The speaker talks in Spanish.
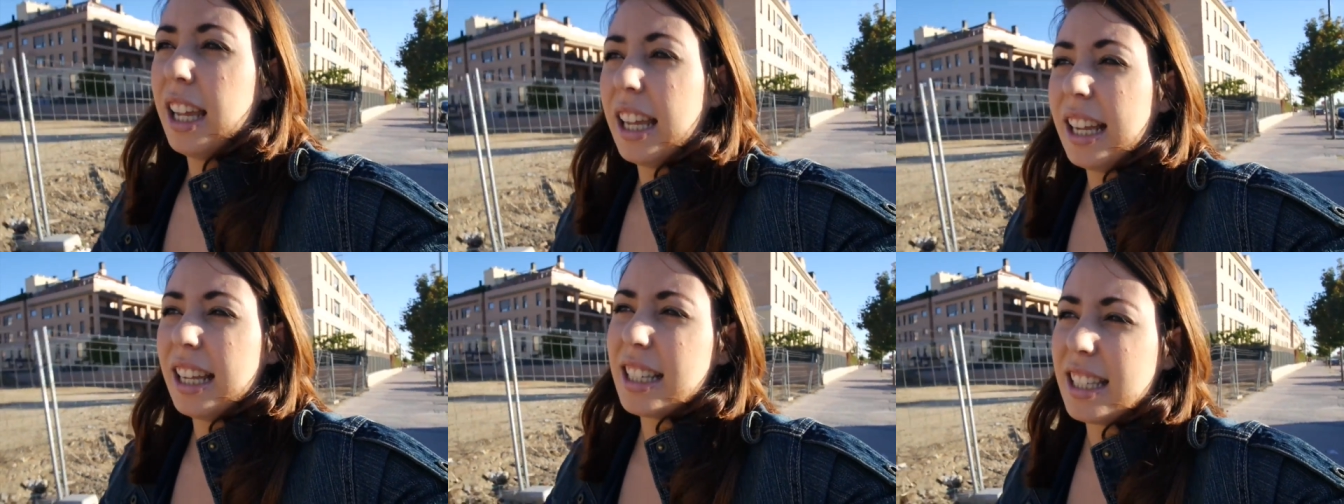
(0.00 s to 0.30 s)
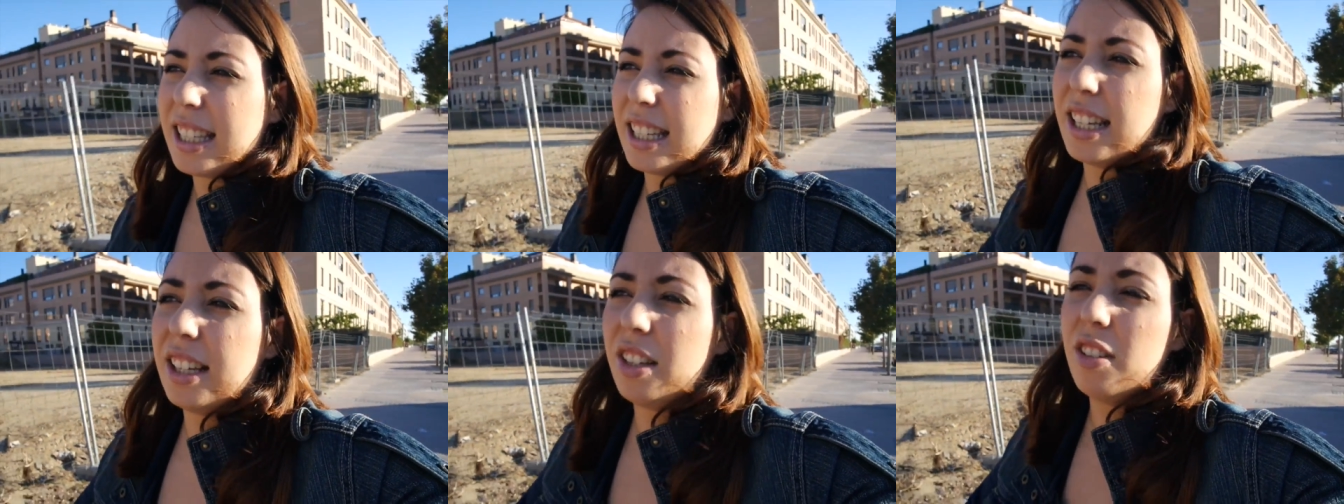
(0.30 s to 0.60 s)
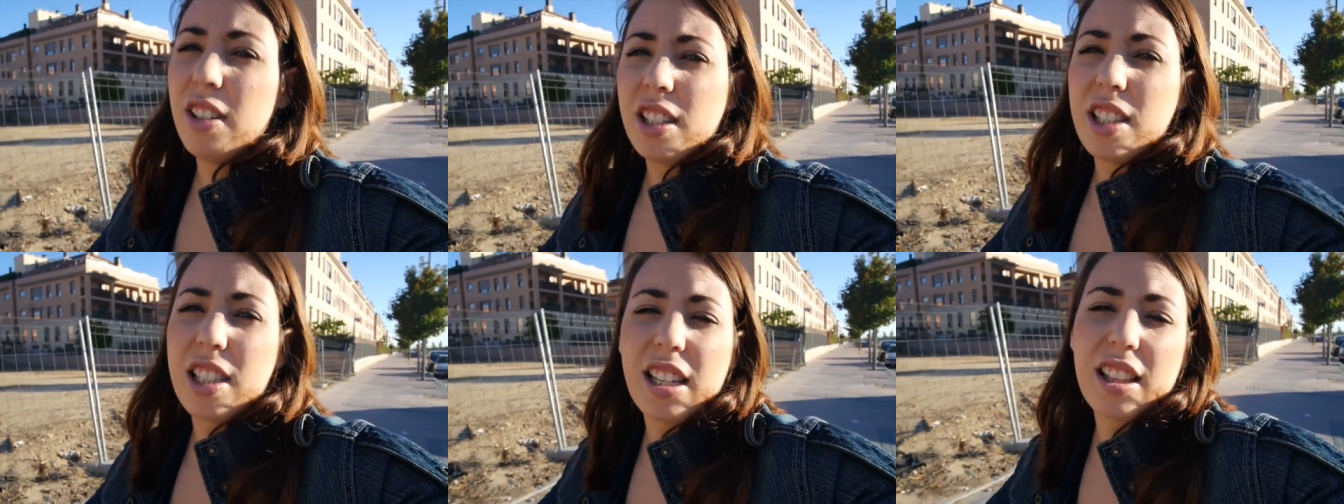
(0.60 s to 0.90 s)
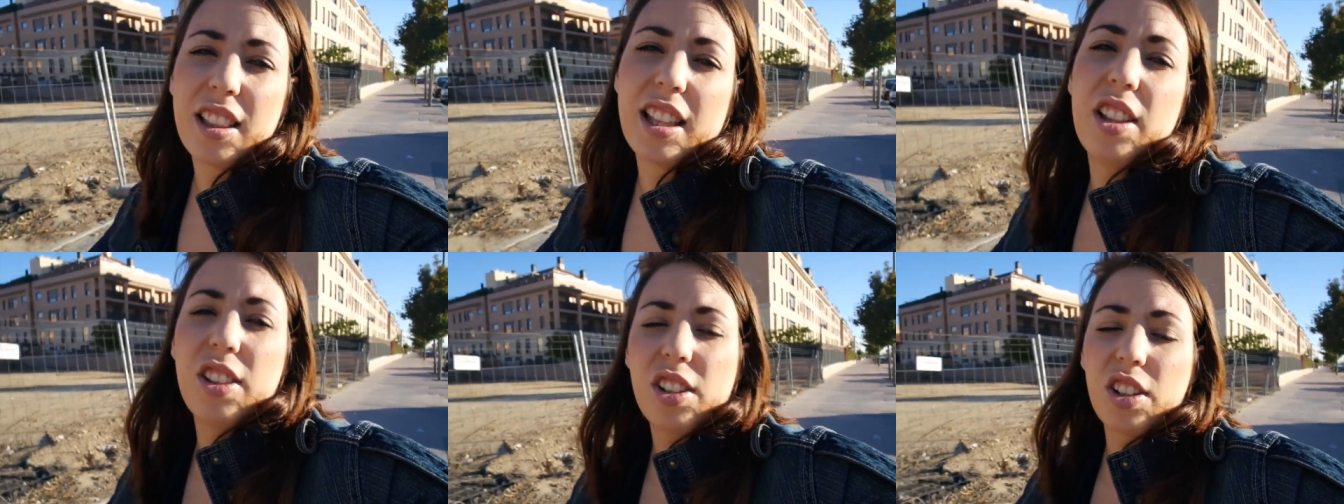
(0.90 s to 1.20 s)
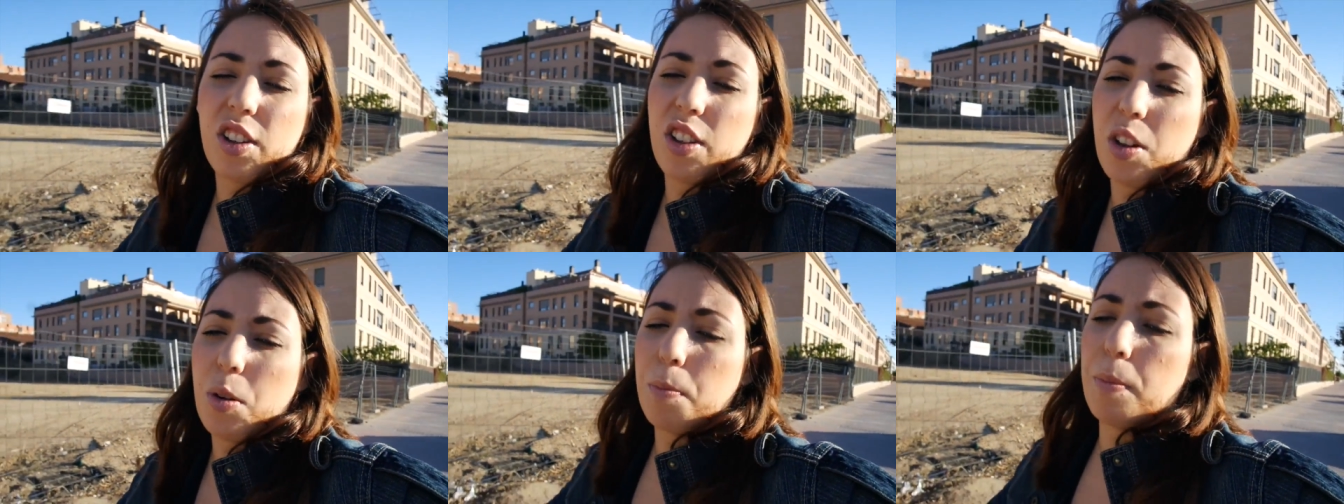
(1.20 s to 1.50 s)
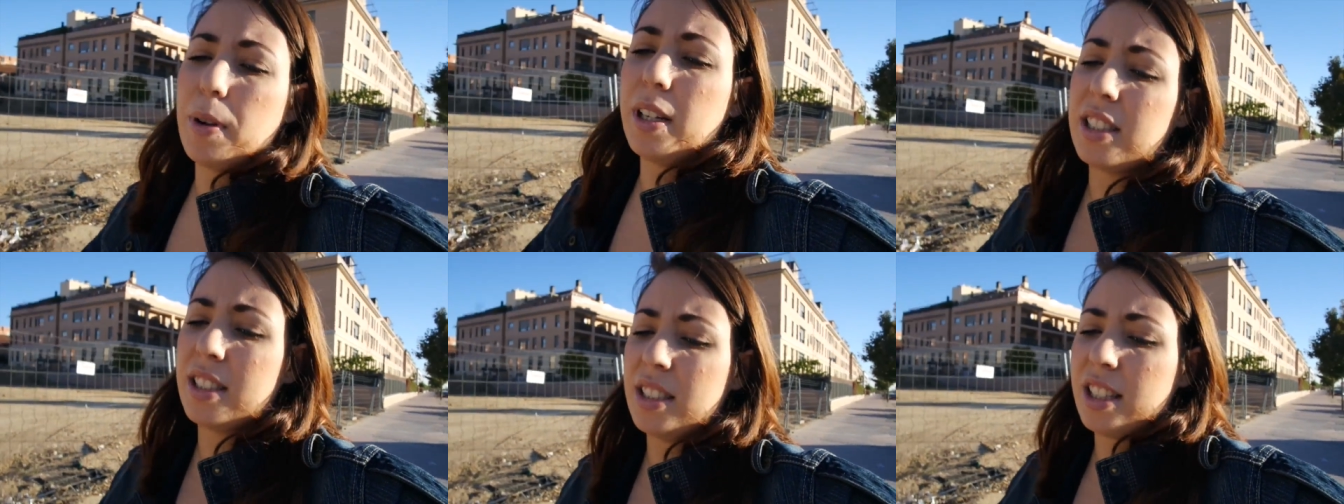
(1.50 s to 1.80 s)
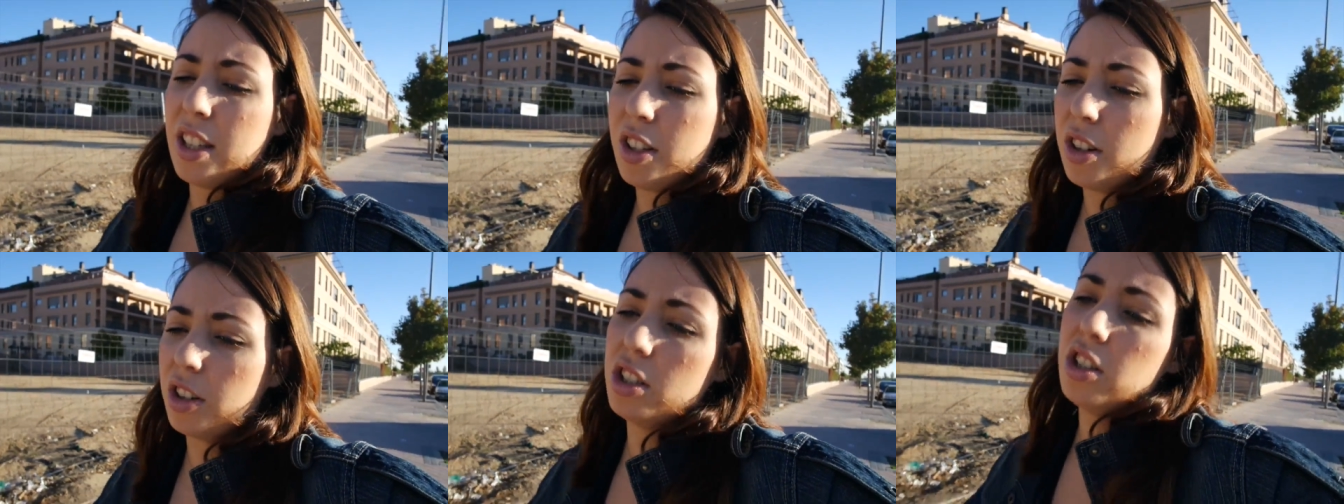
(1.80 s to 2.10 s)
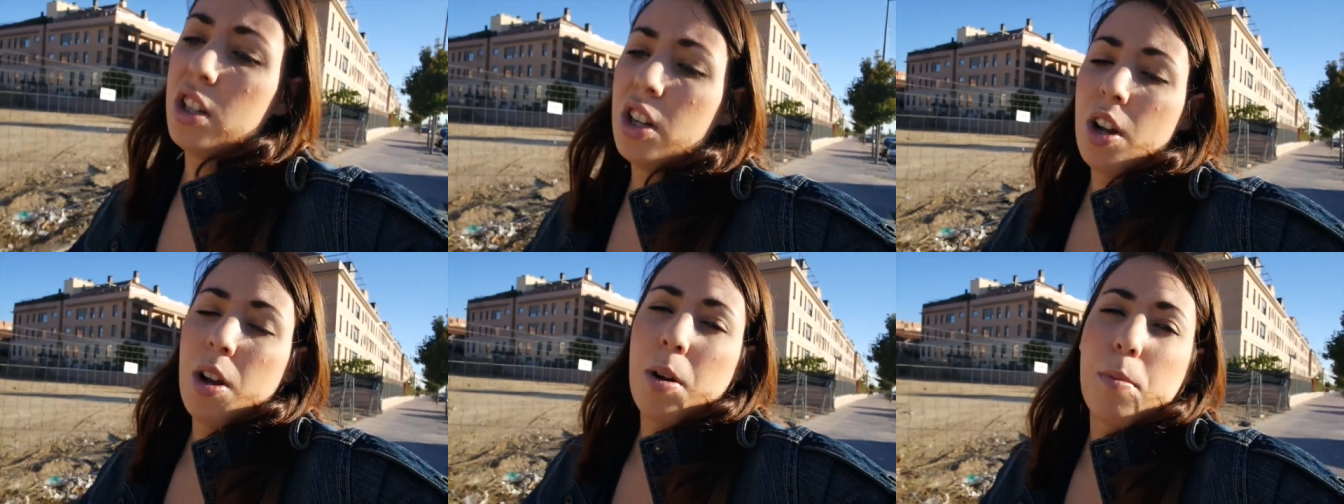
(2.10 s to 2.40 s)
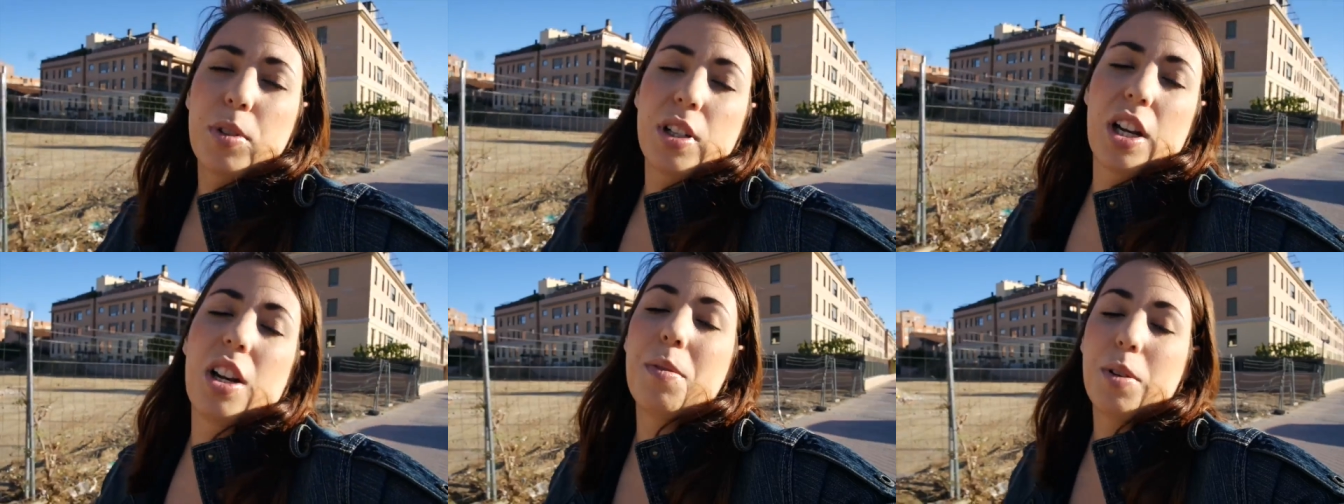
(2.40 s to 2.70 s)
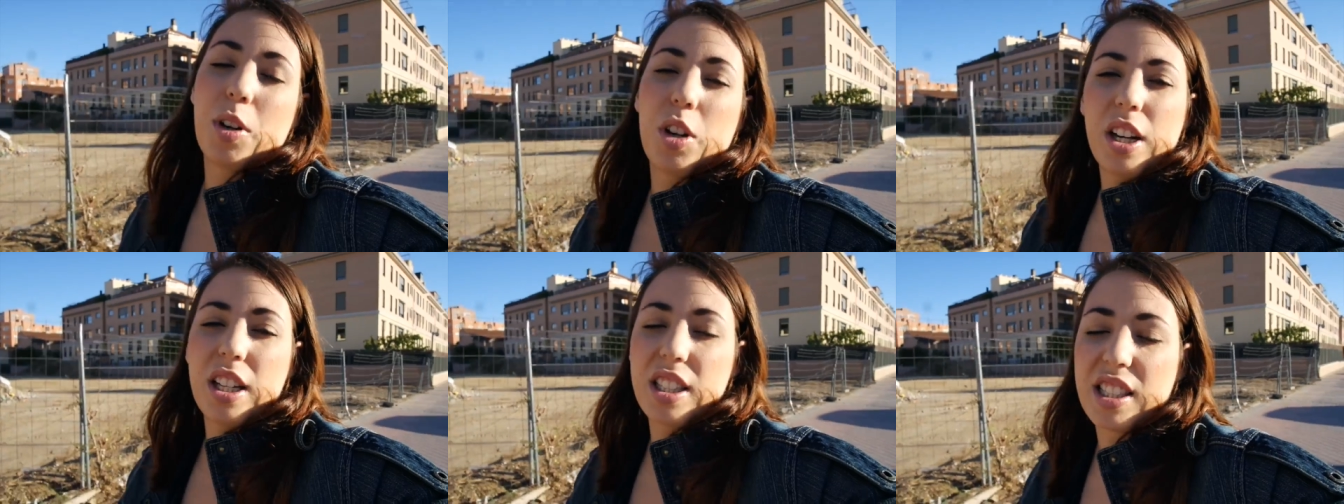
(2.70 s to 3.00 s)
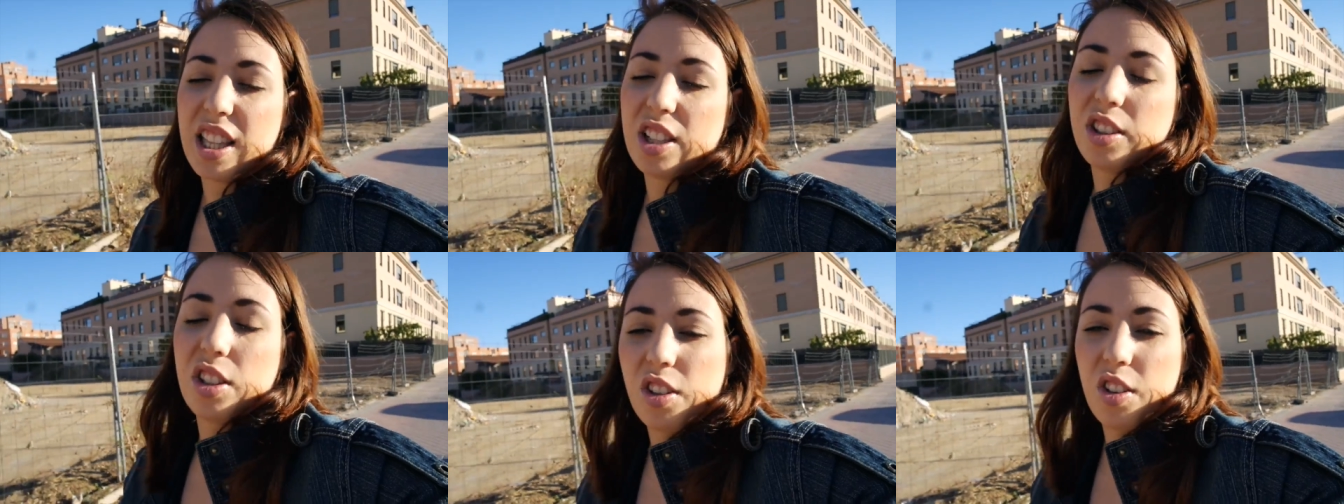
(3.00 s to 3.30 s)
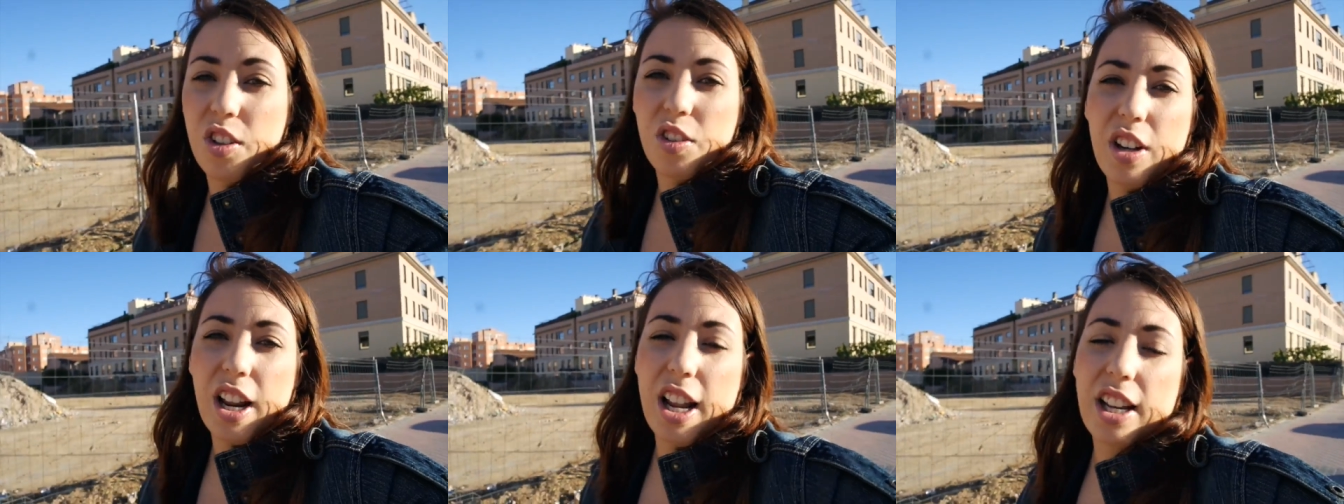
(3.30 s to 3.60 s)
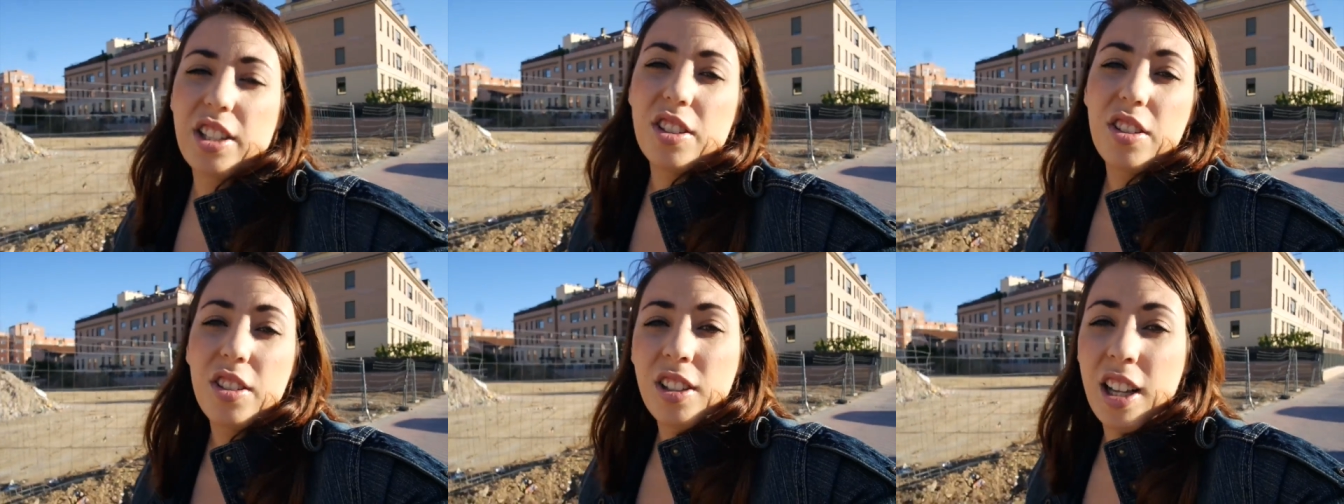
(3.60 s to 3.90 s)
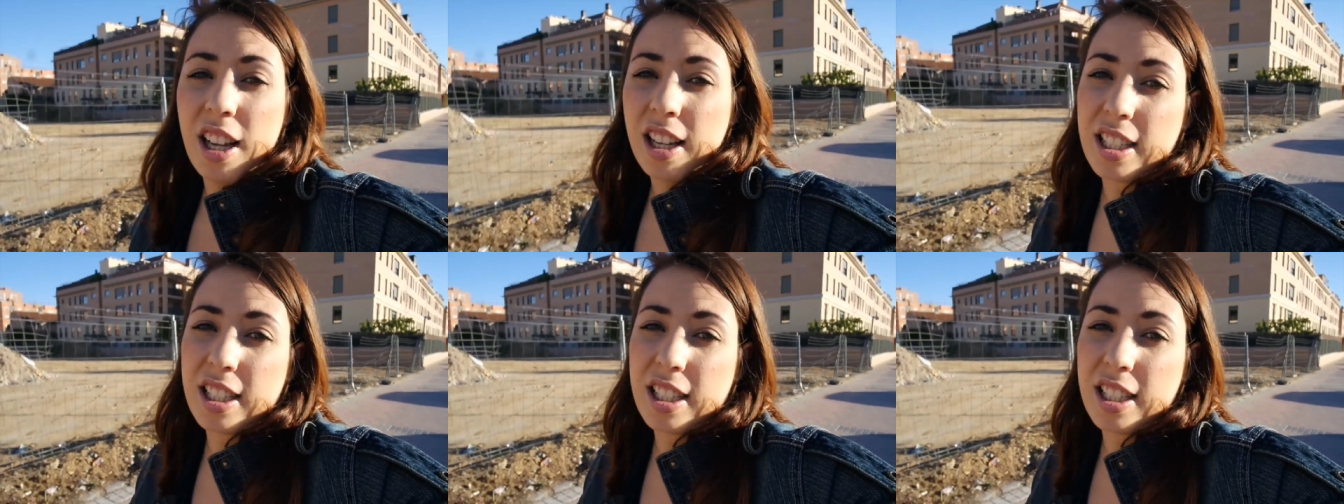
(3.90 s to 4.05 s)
y si no es dentro de un mes ni dos, pues a lo mejor es dentro de un año.